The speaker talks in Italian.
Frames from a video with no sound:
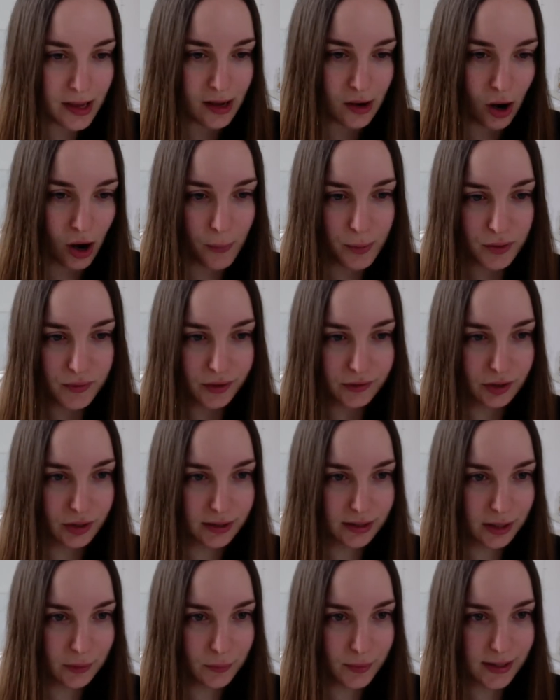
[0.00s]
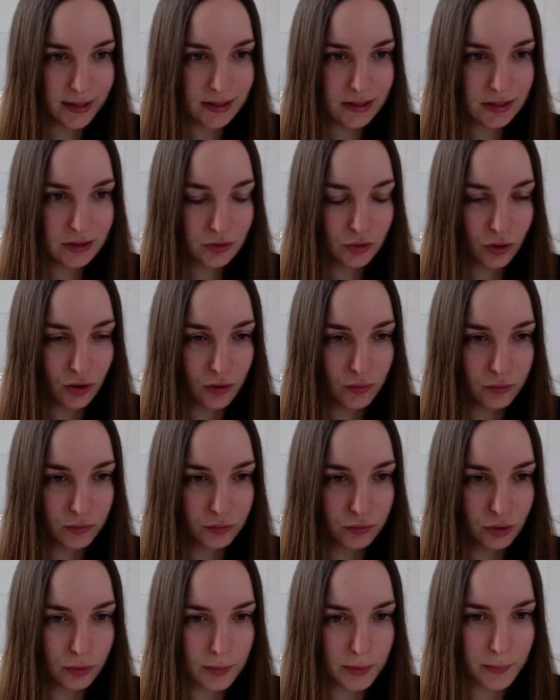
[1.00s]
Ho provato anche questo,
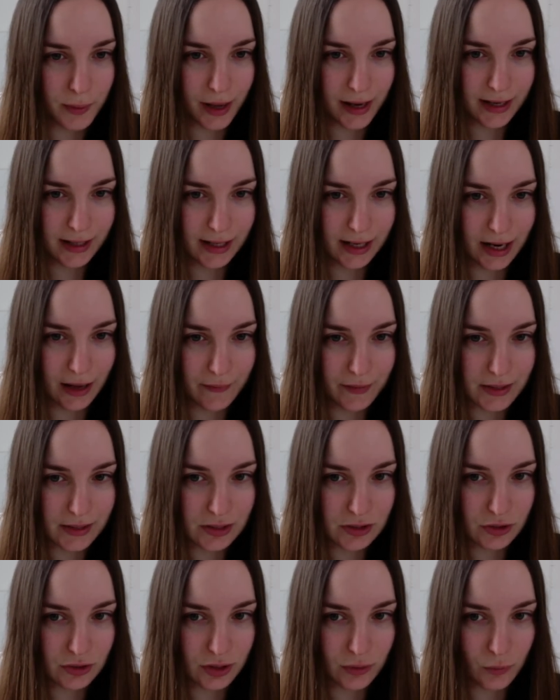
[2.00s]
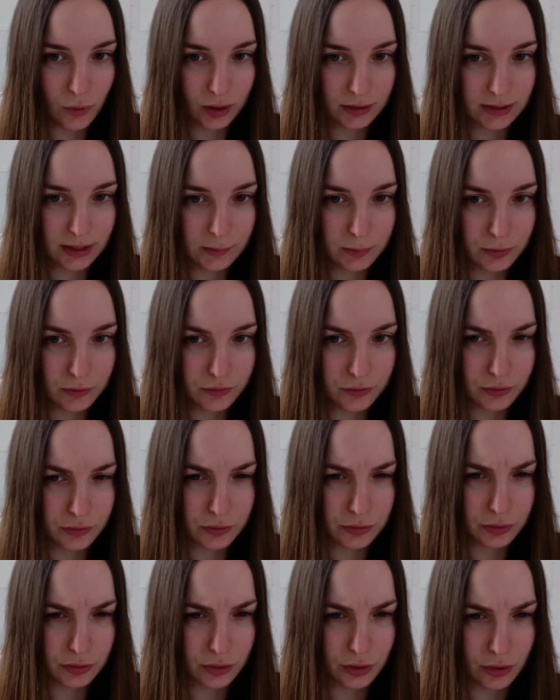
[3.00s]
uno mi pare che è la versione waterproof,
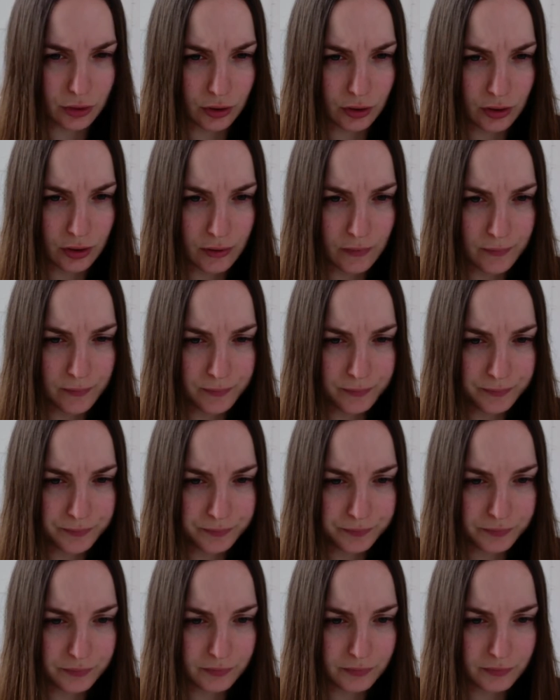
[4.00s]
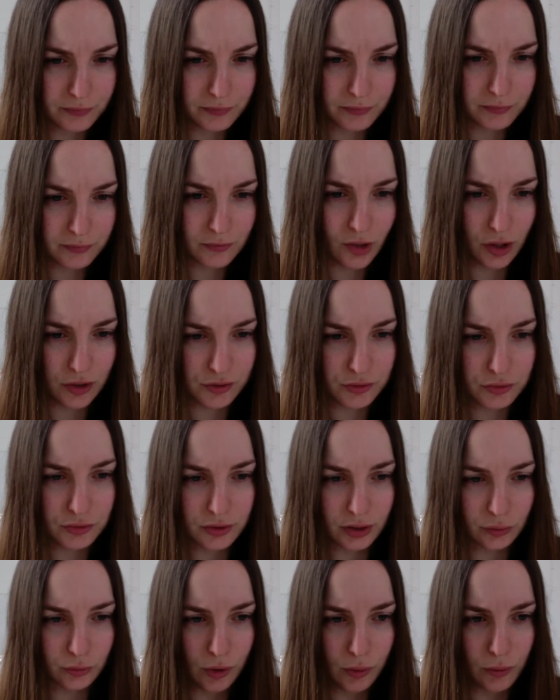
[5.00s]
uno no. No, sono
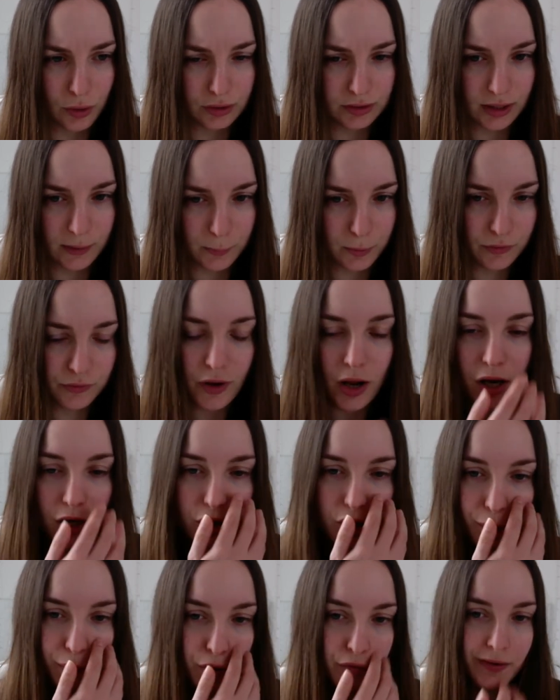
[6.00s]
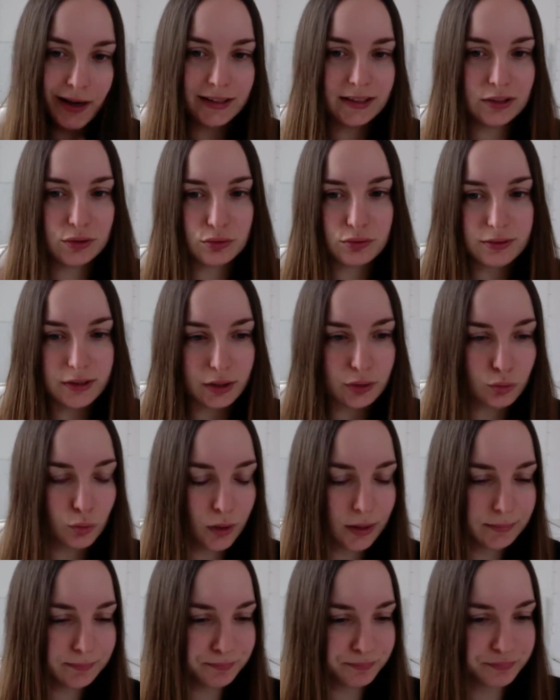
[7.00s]
tutte e due waterproof. Li ho provati tutte e
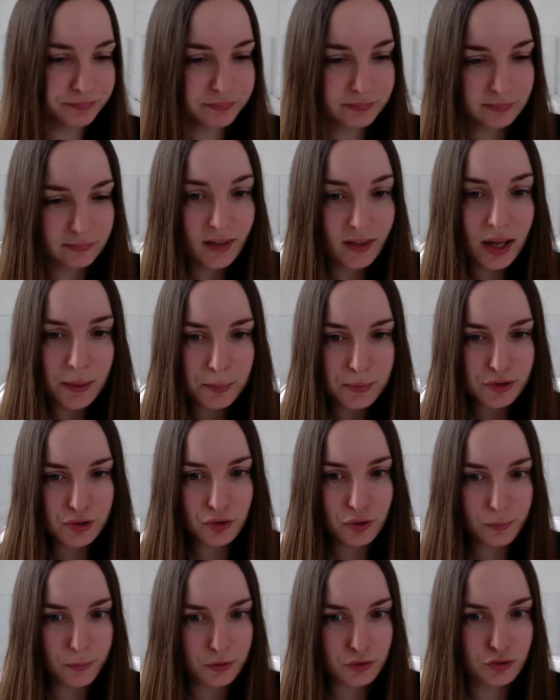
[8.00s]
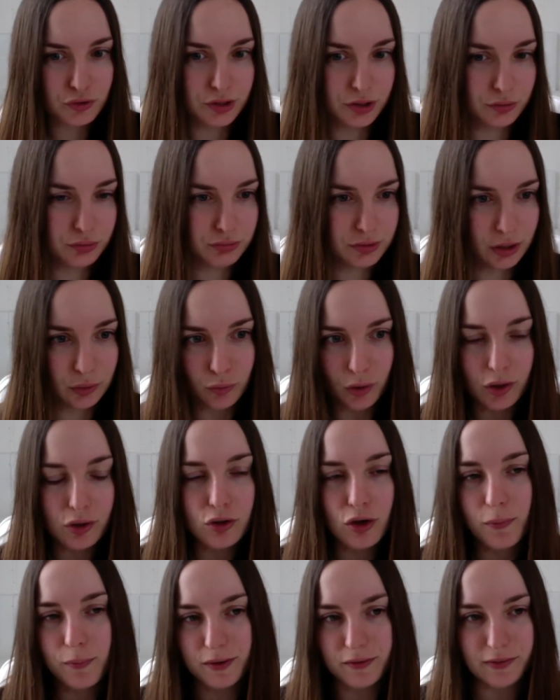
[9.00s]
due, mi sono piaciuti tutti e due,
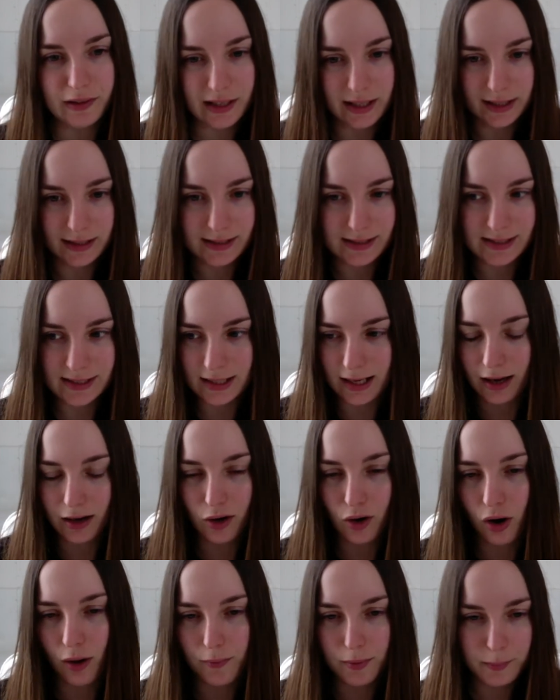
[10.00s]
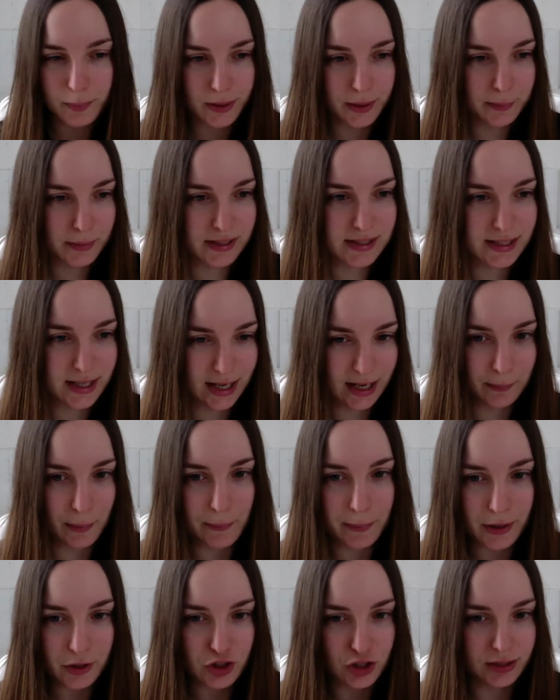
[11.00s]
non ho preferenze. Lancome per i mascara
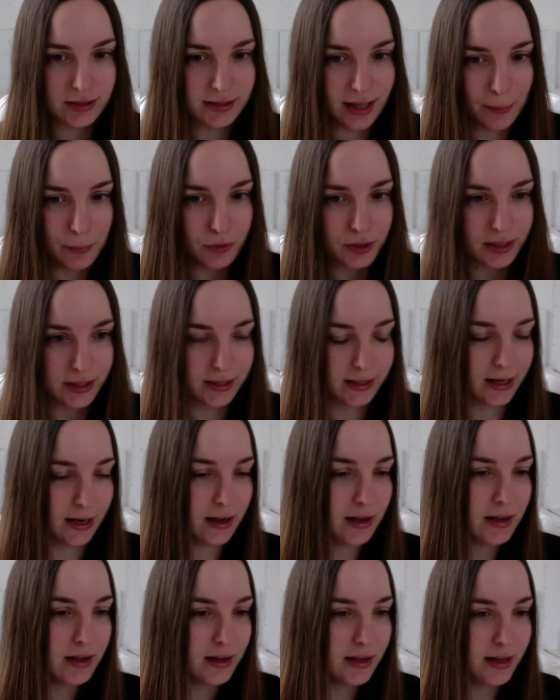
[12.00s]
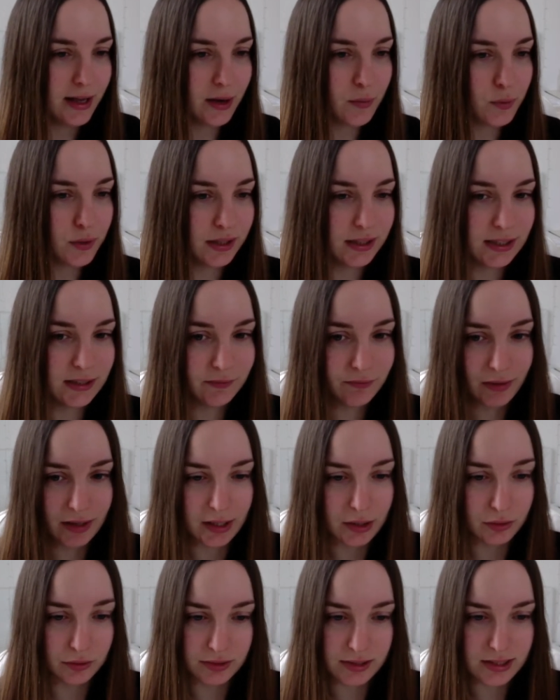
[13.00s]
mi piace da morire e quindi ve
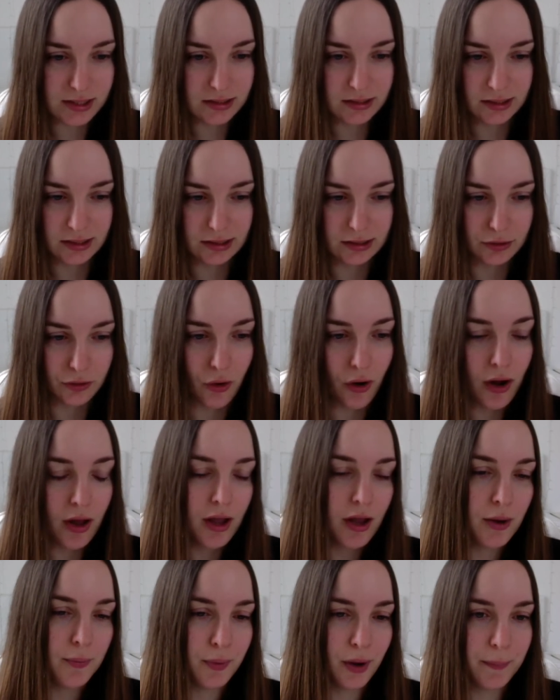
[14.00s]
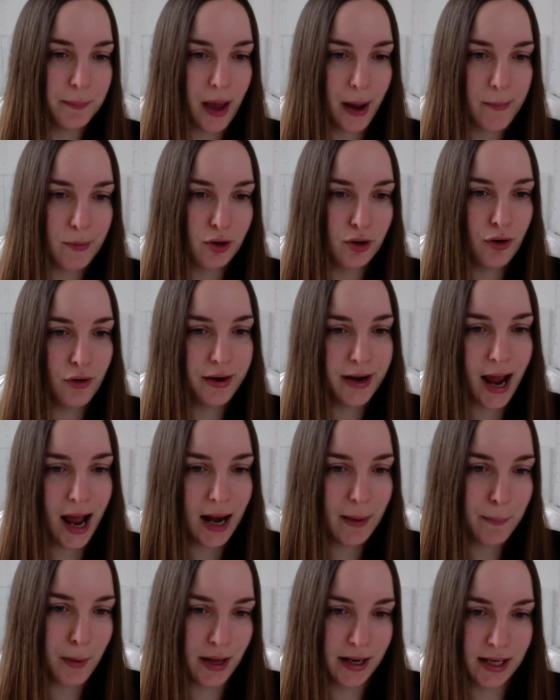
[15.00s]
li consiglio. Poi abbiamo
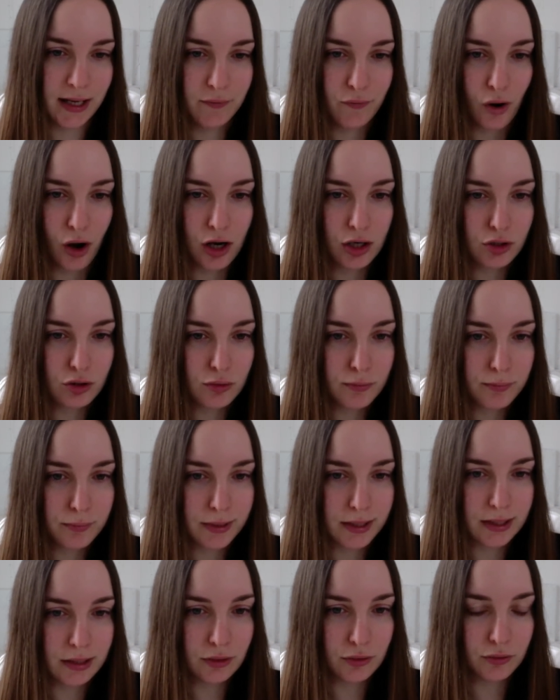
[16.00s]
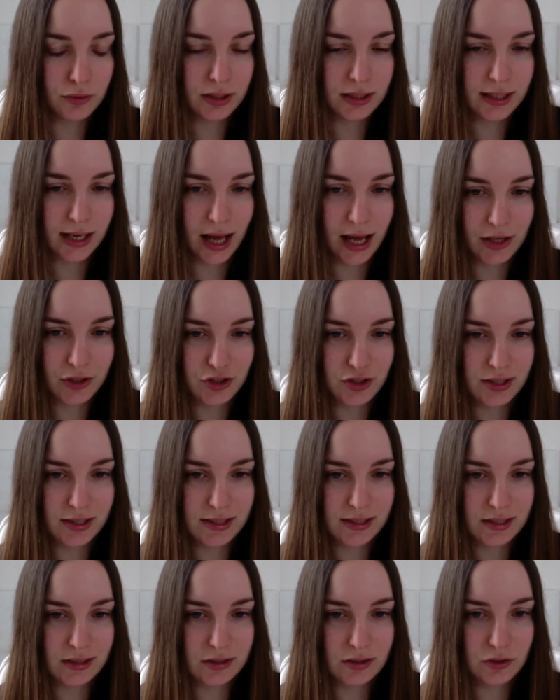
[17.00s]
L'Oreal Paris Volume Million
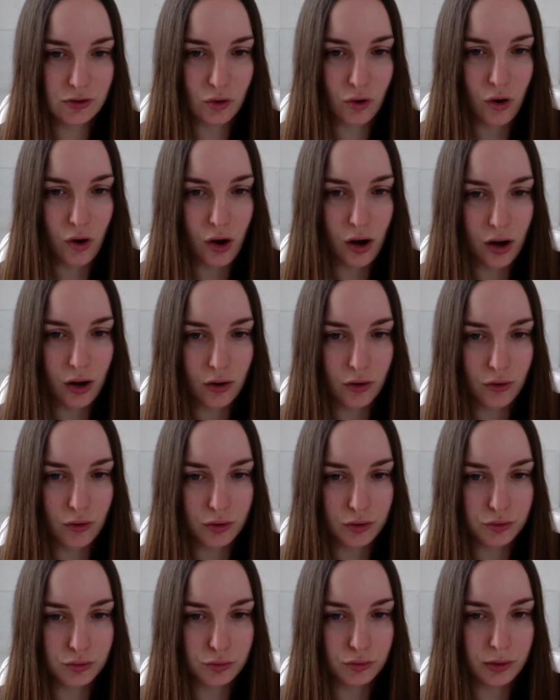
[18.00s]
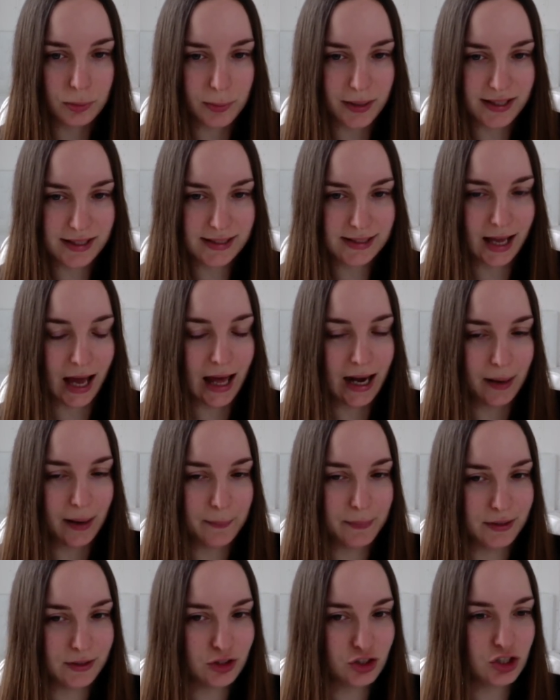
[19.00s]
Lashes So Couture Mascara
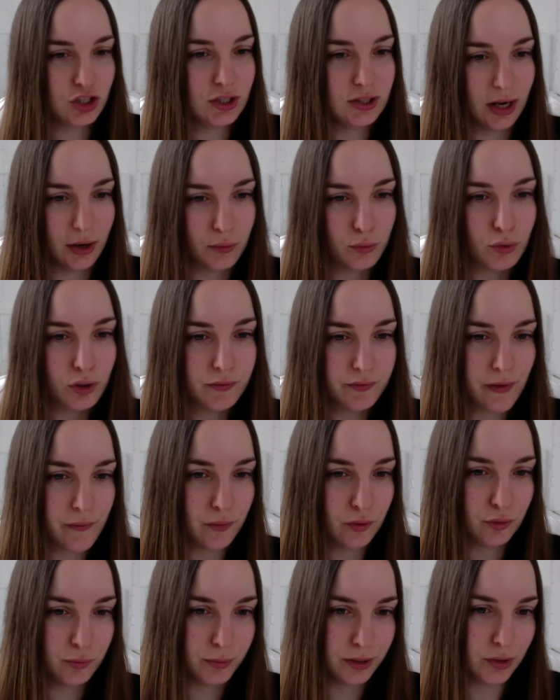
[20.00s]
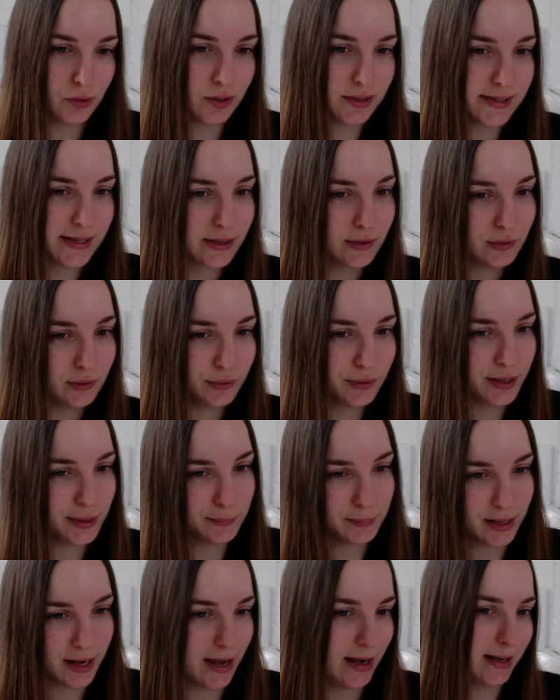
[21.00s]
per ciglia curve voluminose colore
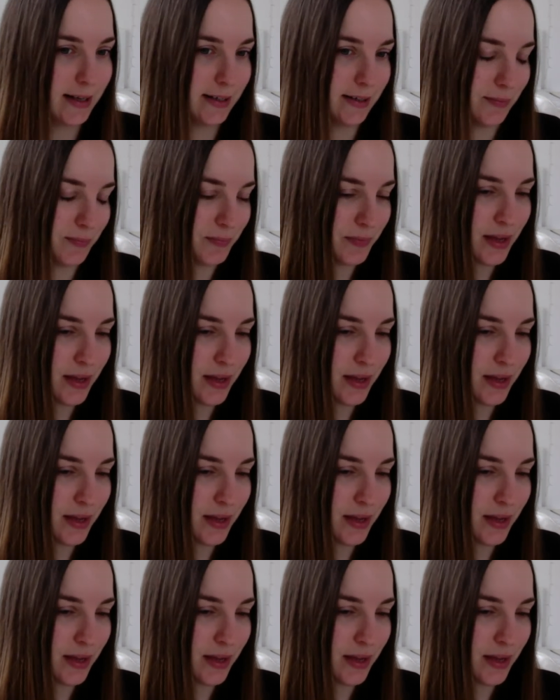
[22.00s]
black.